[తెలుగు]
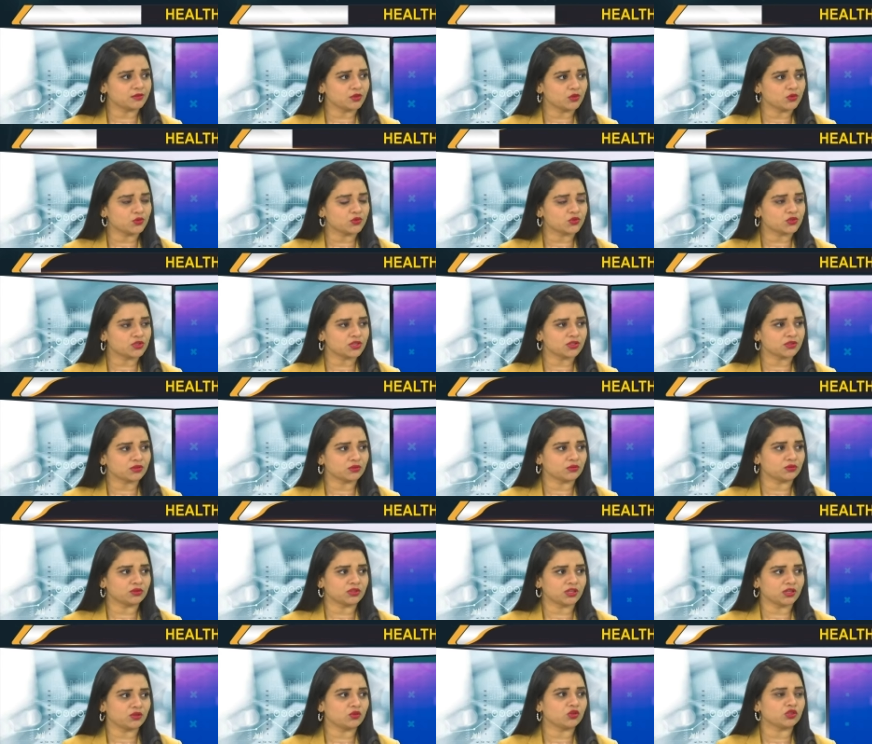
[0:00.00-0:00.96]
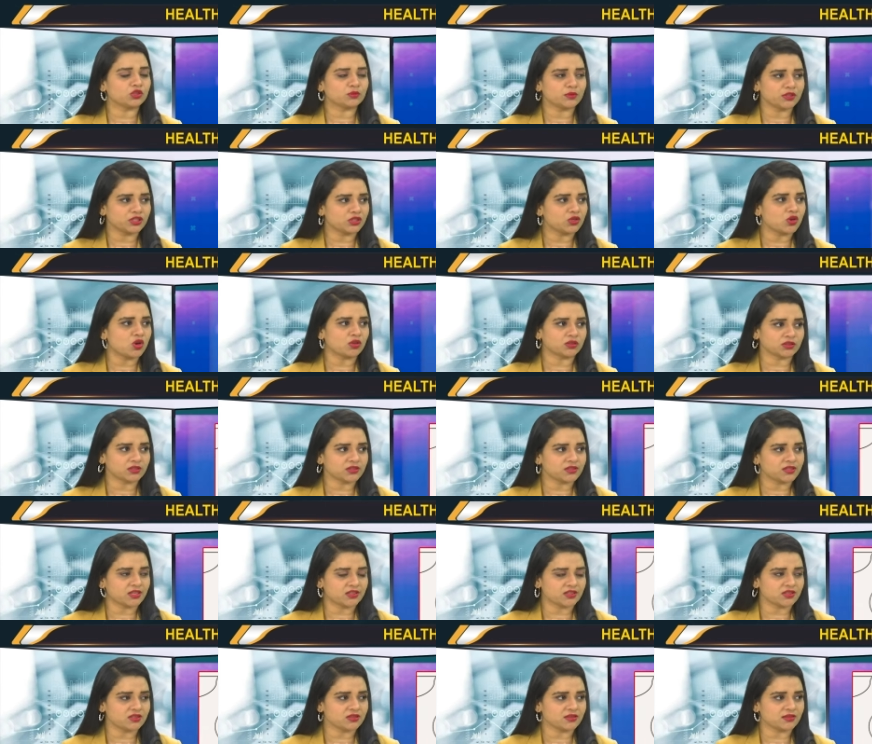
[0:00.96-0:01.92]
hmm. యూస్ చేస్తూ ఉంటారు కొంతమంది డాక్టర్
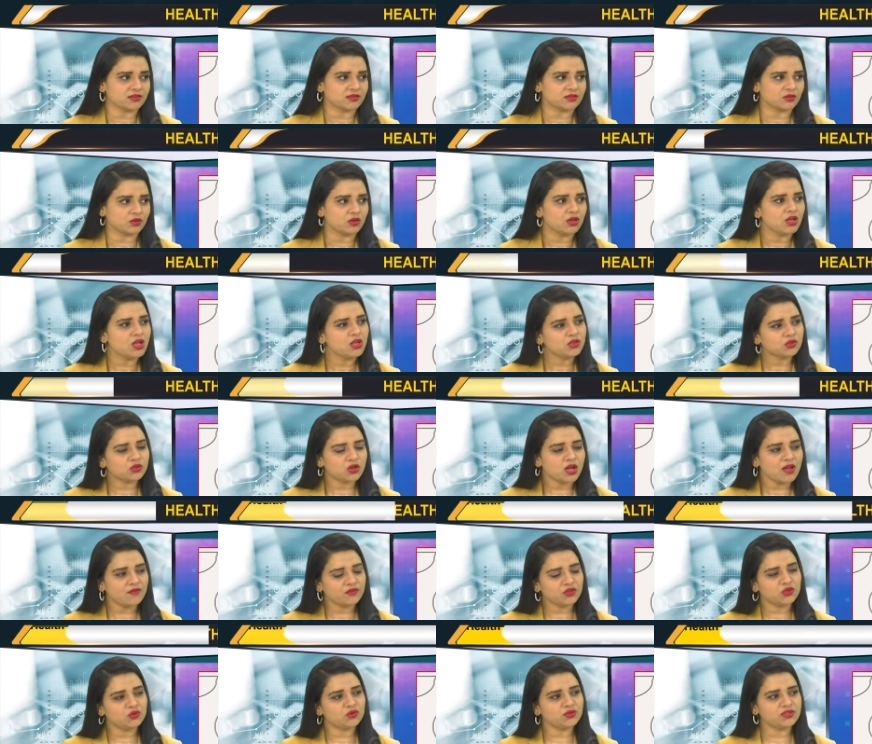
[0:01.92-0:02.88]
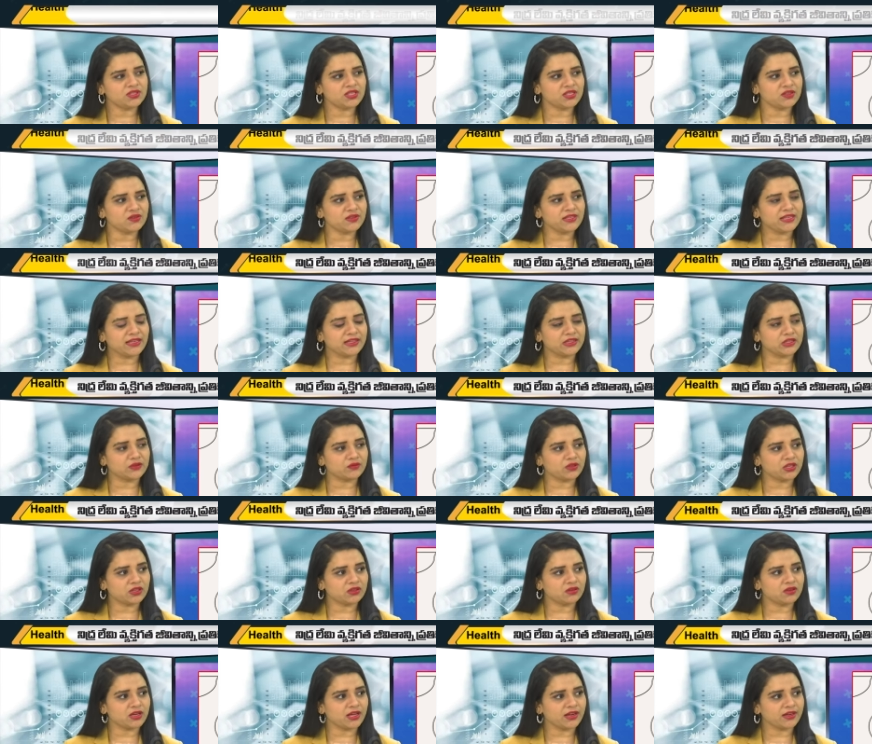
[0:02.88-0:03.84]
సజెషన్స్తో సో అవి యూస్ చేయడం
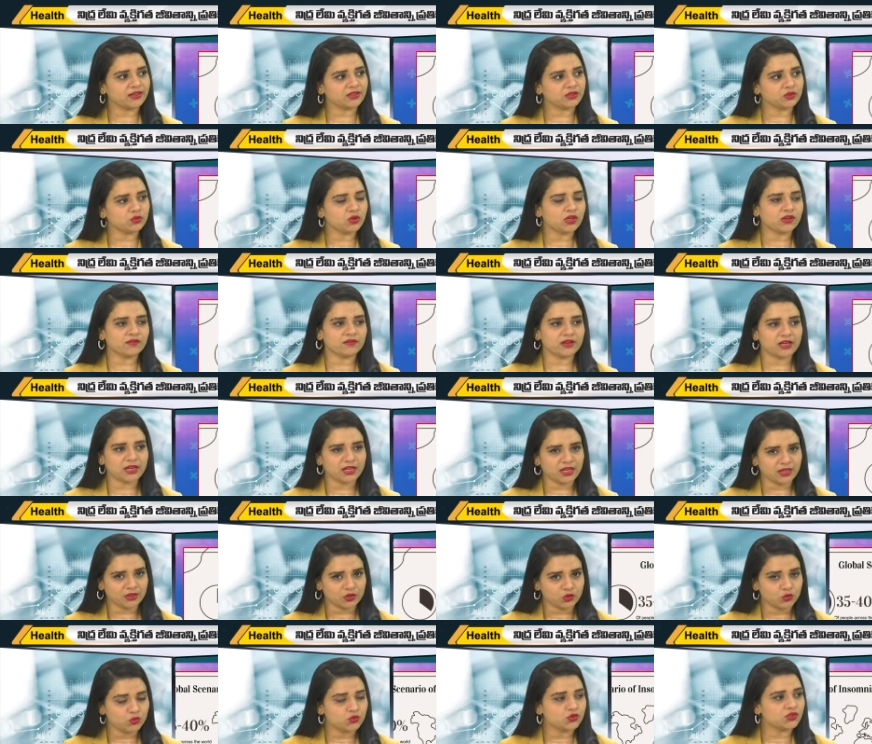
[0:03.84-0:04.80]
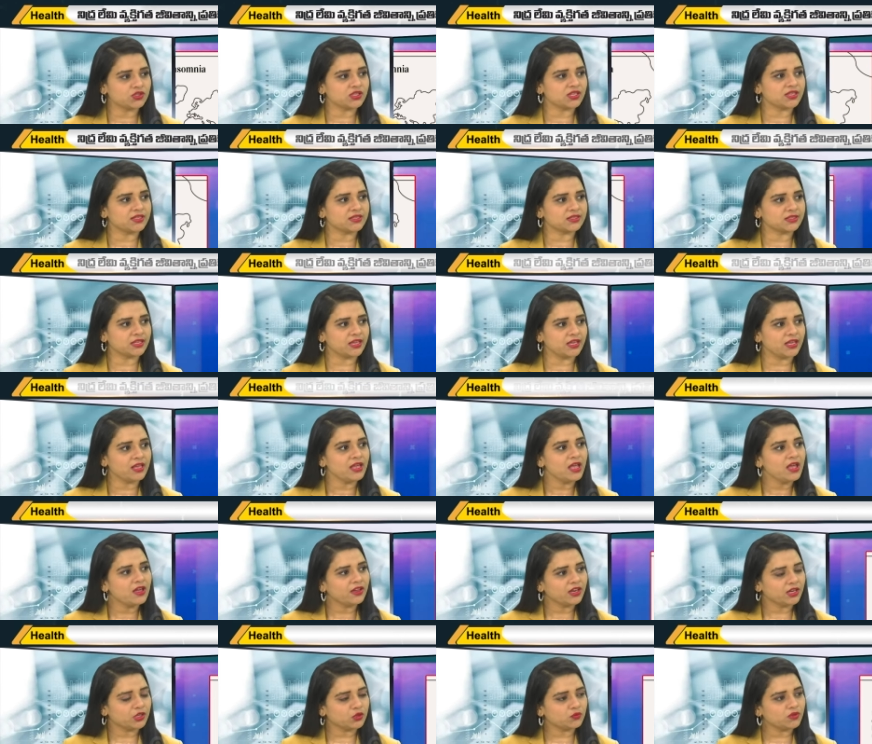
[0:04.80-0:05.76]
ఎంతవరకు కరెక్ట్ ఒకవేళ యూస్ చేస్తే
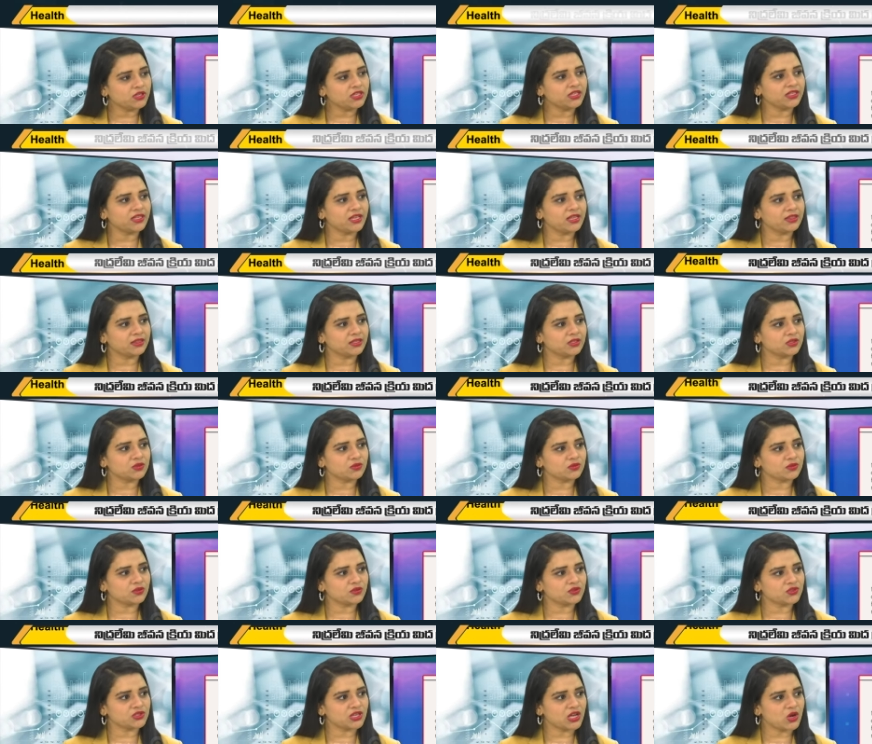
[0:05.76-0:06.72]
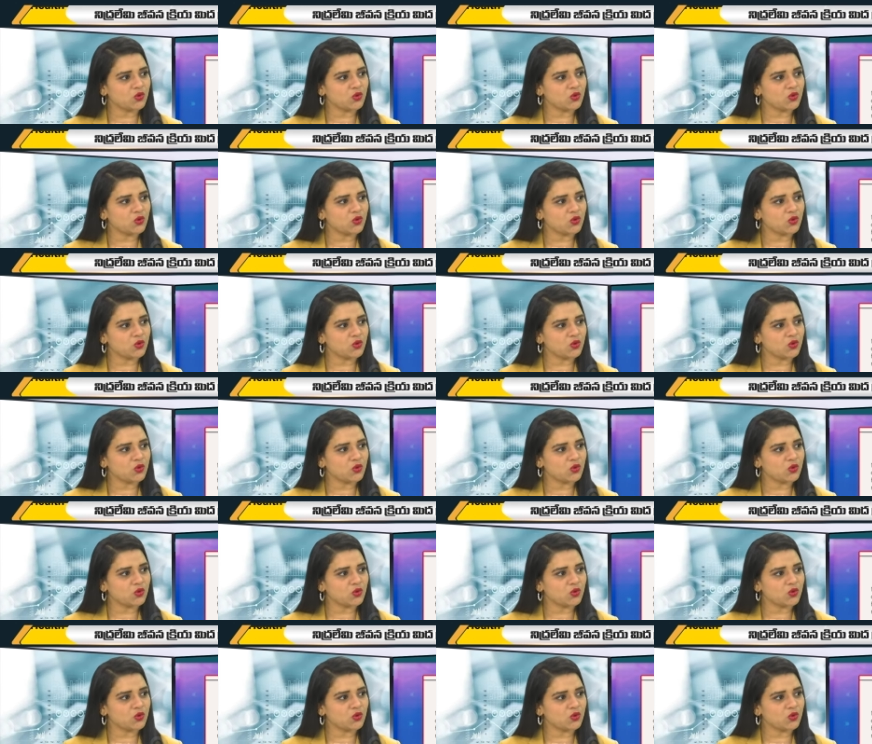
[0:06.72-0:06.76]
ఎటువంటి హెల్త్ ఇష్యూస్ వచ్చే